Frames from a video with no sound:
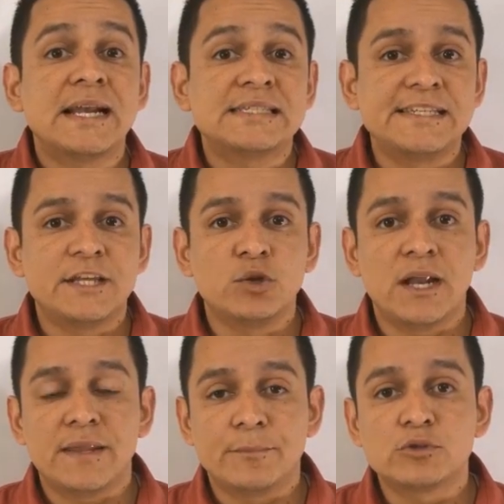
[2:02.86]
a ir haciendo
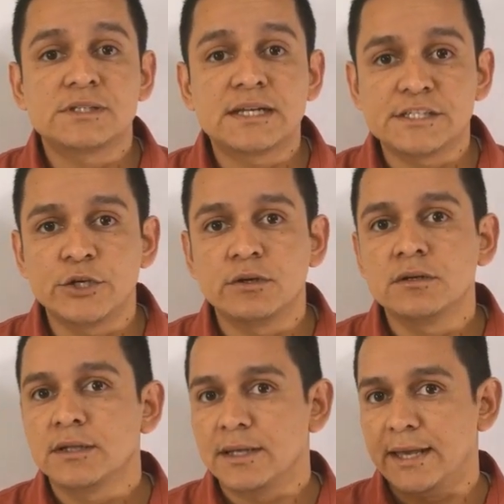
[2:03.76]
la
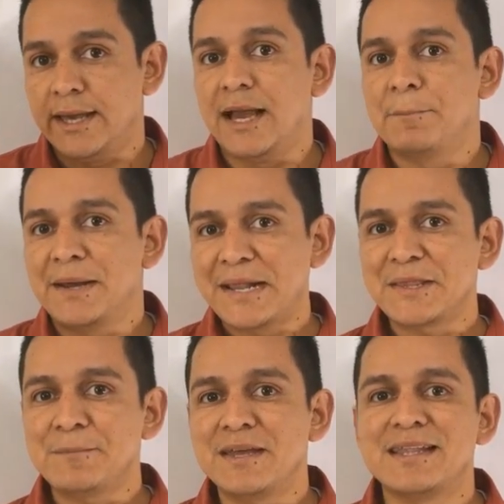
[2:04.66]
demostración que
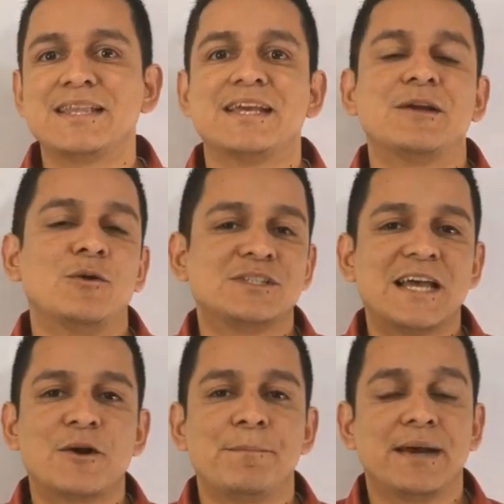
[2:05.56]
aparentemente
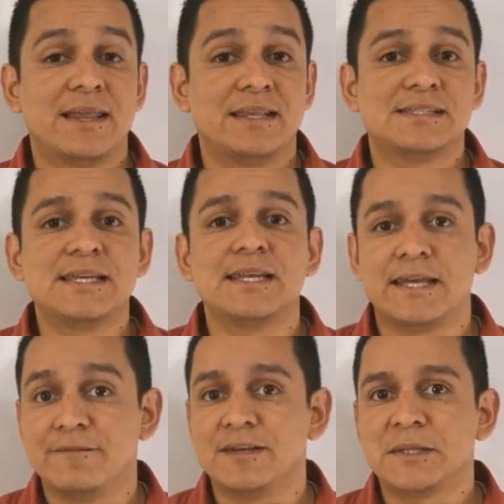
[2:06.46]
usaron para
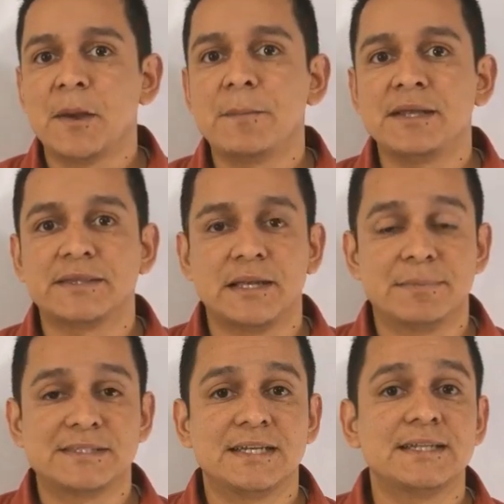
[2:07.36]
decir que efectivamente el
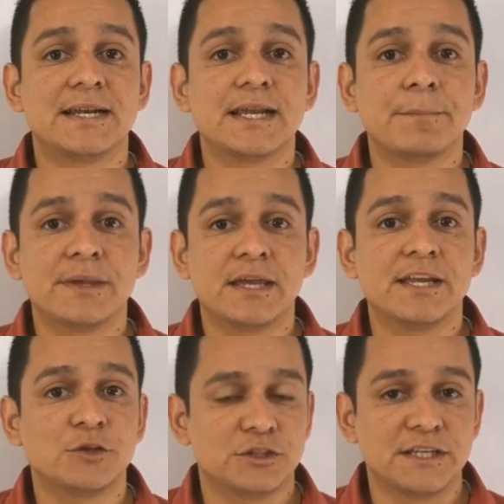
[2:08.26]
presidente Enrique Peña
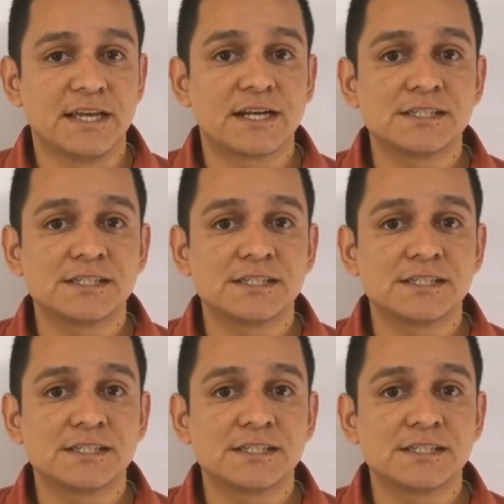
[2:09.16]
Nieto tenía